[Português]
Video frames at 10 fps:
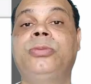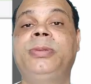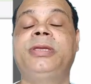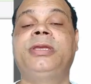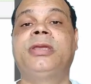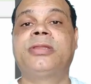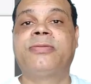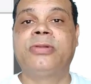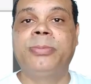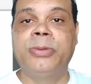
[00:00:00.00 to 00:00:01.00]
Bem, aqui quem está
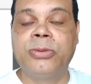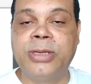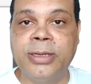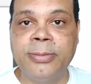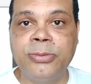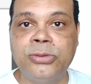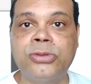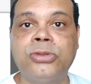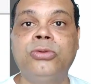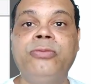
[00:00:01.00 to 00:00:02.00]
falando é Pedro
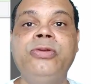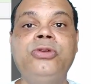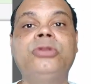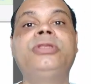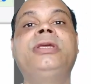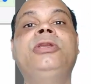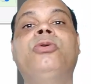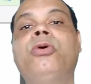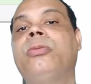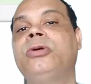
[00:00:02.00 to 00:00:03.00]
Campos. No vídeo
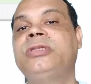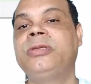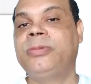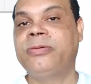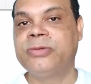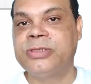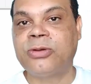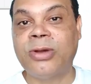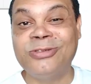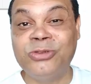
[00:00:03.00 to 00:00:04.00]
anterior eu mostrei para você
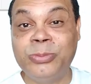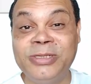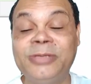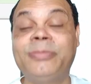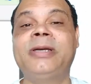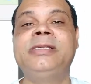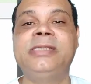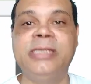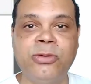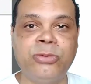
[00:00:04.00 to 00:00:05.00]
quais os
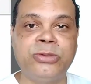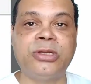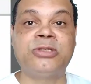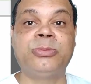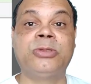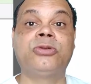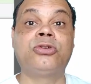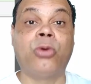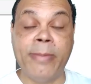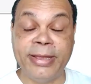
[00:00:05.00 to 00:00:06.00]
principais erros que as pessoas
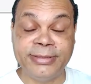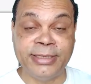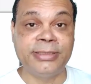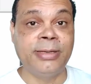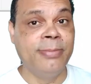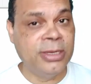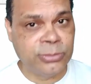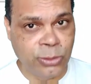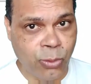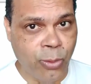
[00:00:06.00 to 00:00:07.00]
cometem, até
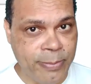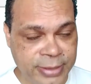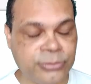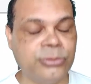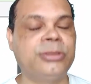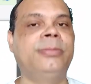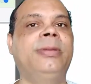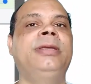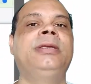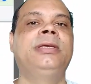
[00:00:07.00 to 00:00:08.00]
mesmo eu cometo
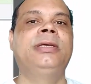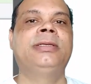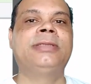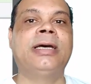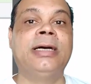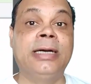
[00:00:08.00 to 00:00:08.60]
também, tá?